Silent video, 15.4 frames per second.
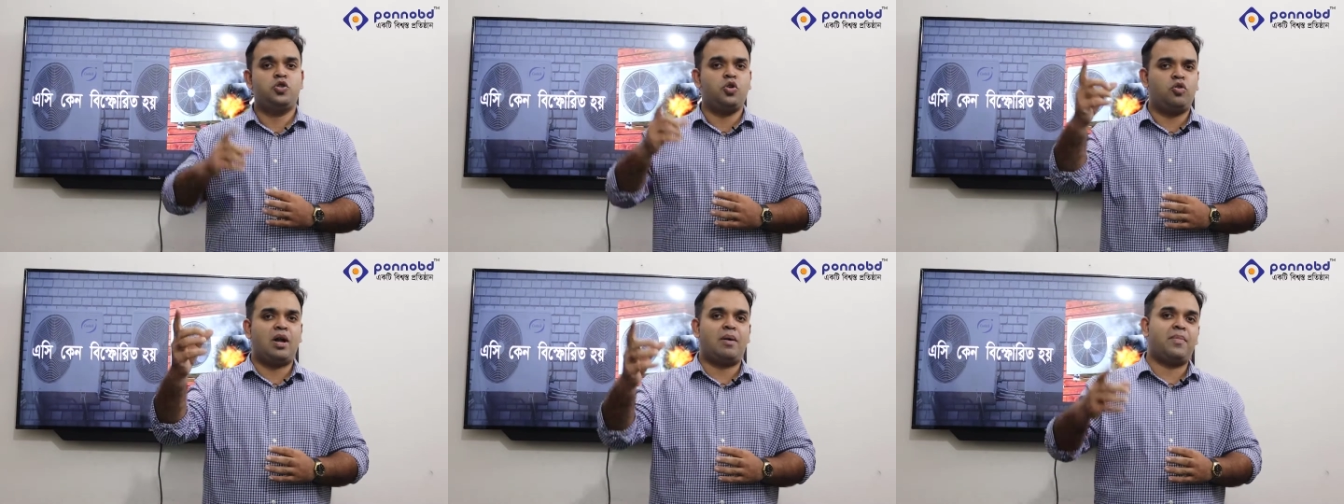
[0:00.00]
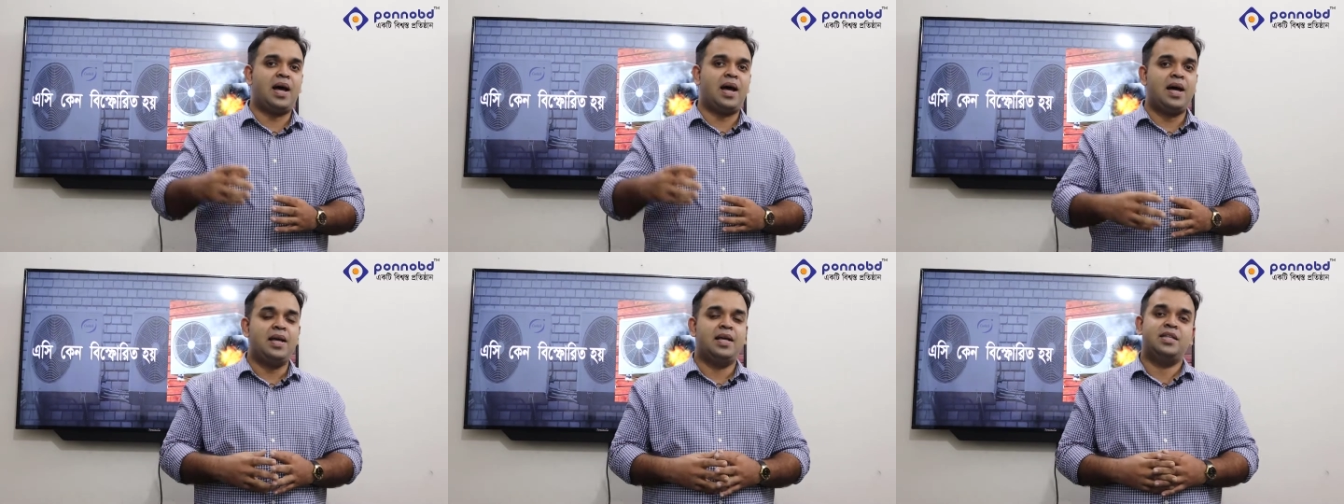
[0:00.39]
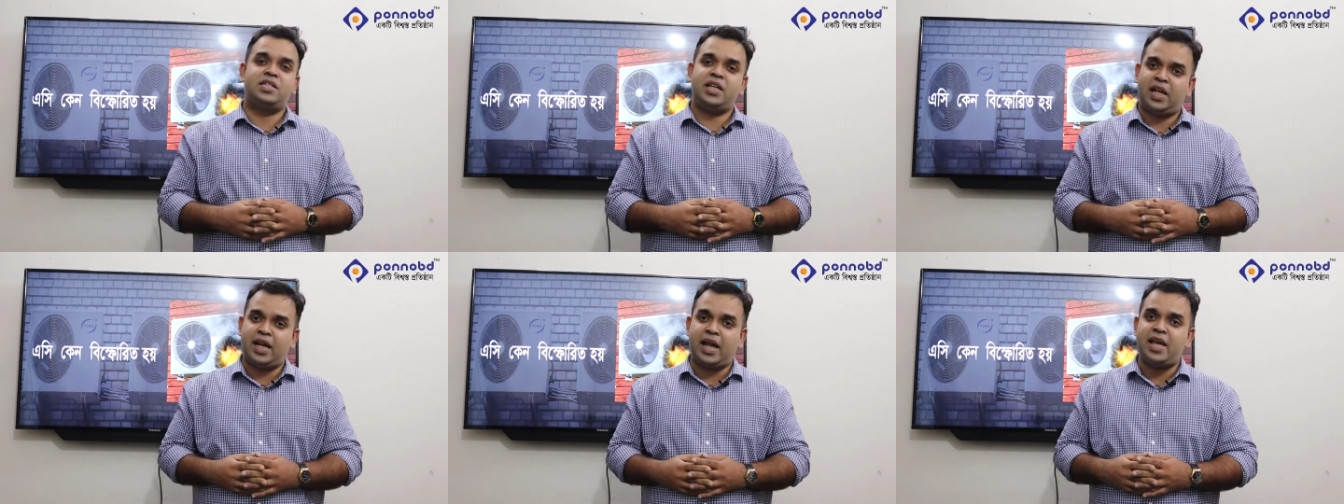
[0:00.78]
চলুন আমরা
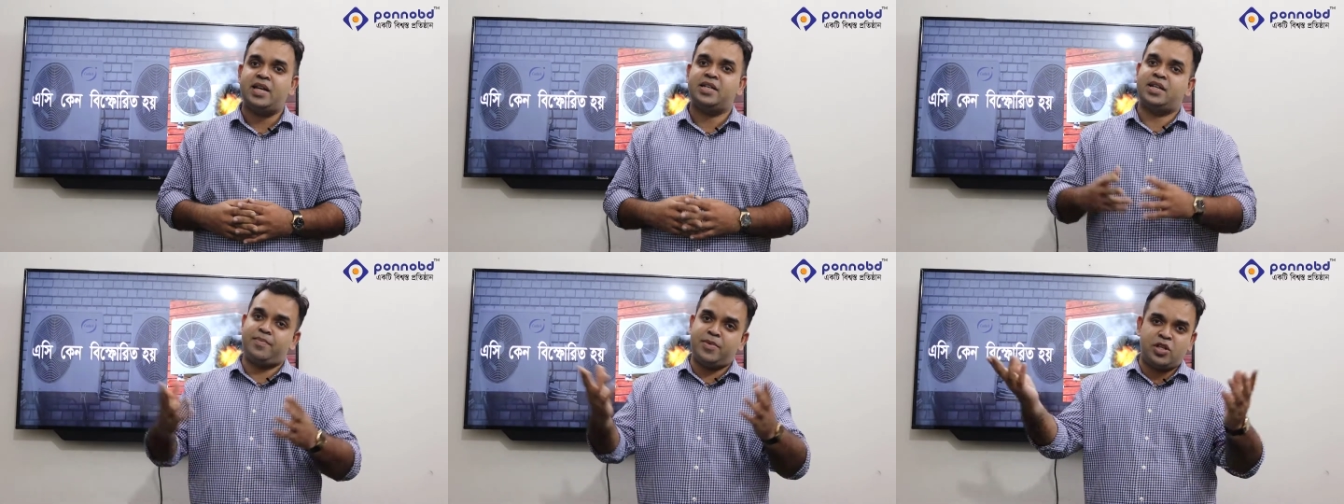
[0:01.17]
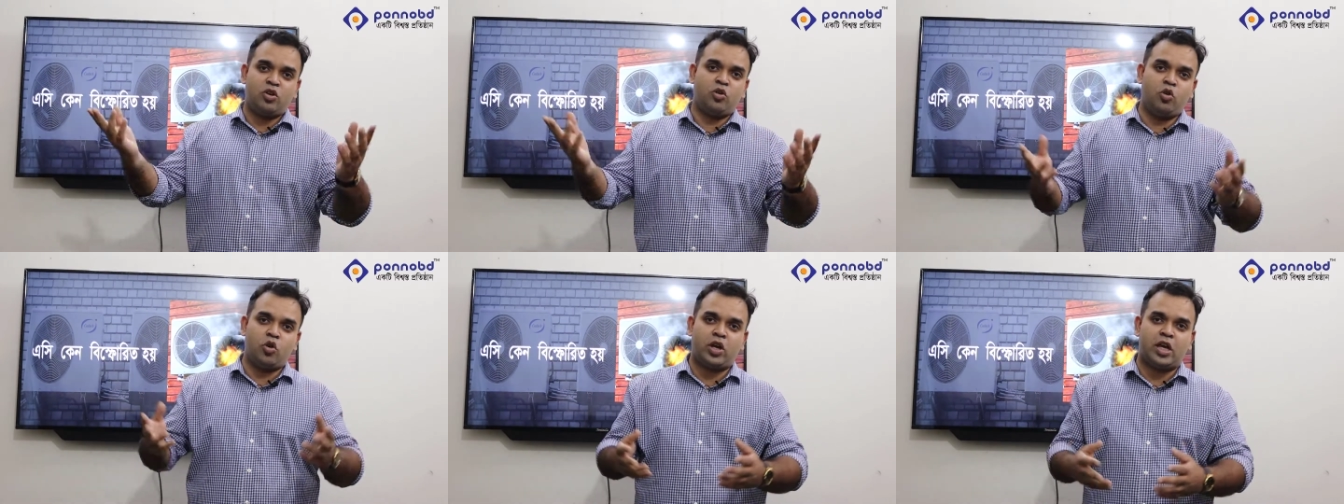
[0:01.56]
জেনে নেই সে বিষয়গুলো